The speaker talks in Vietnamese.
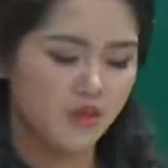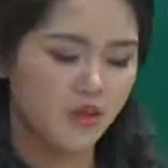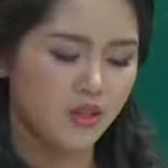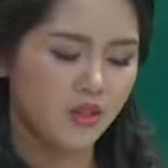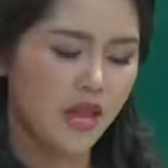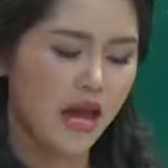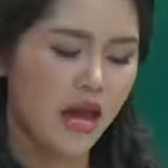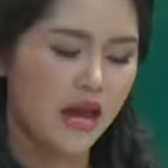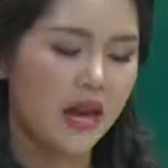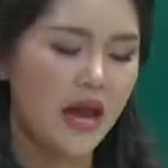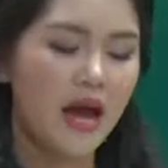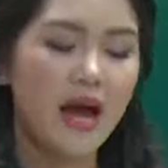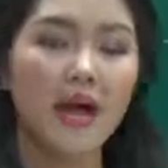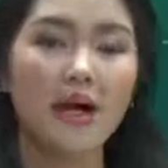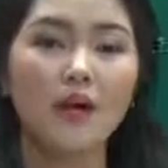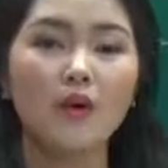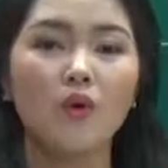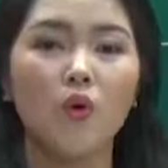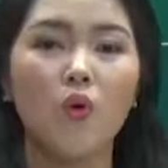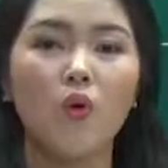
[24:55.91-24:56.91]
người ta
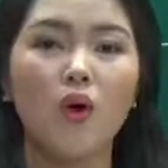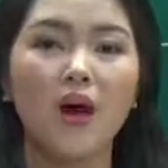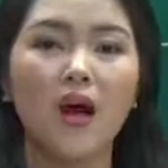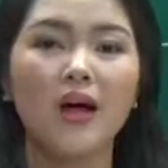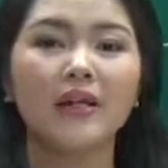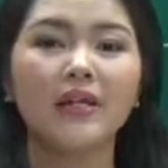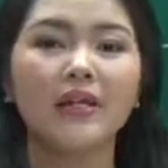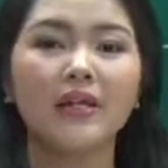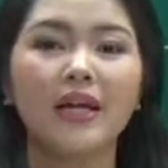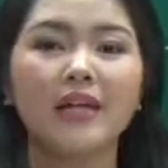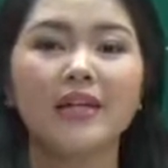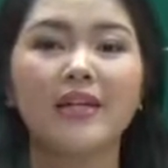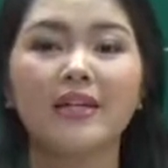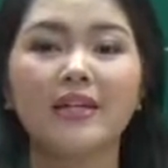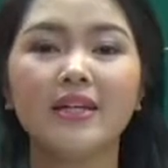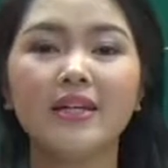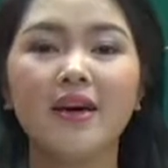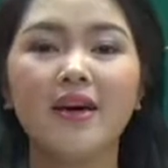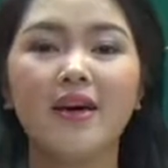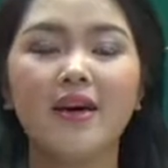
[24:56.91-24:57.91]
đã cố gắng thế này thế
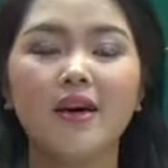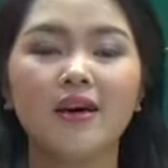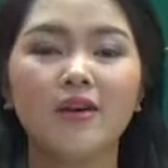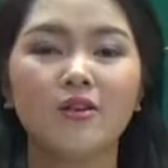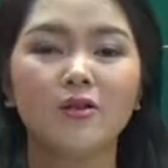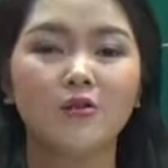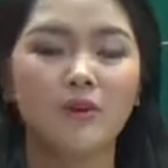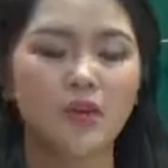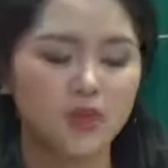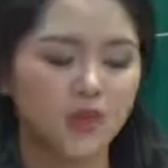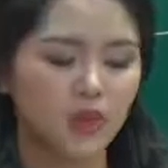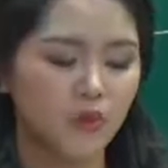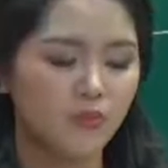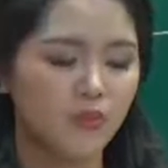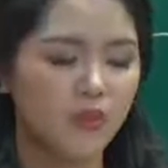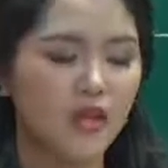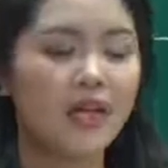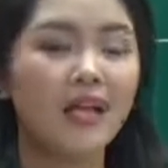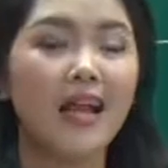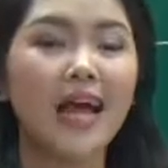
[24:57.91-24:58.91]
kia đúng là tổng
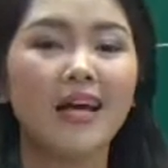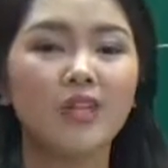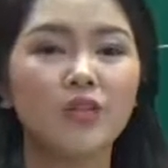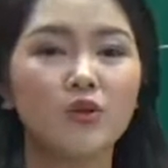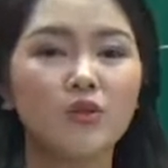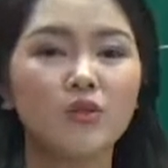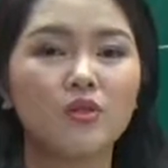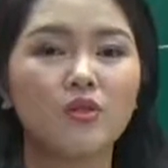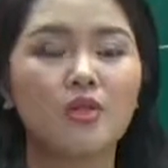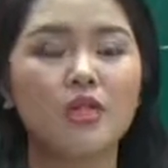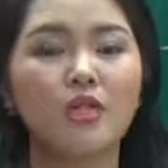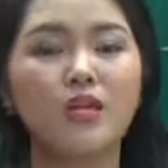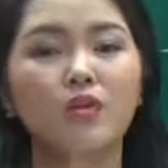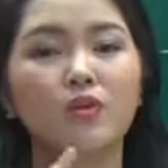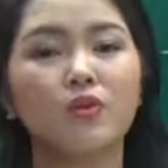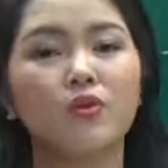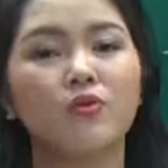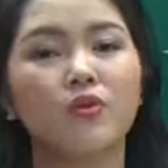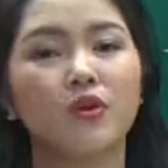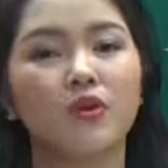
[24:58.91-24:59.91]
kết lại thôi trên đây
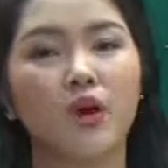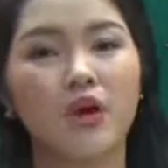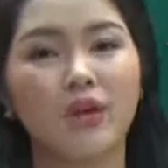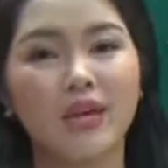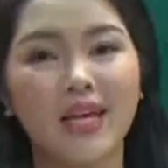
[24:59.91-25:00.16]
tôi vừa nói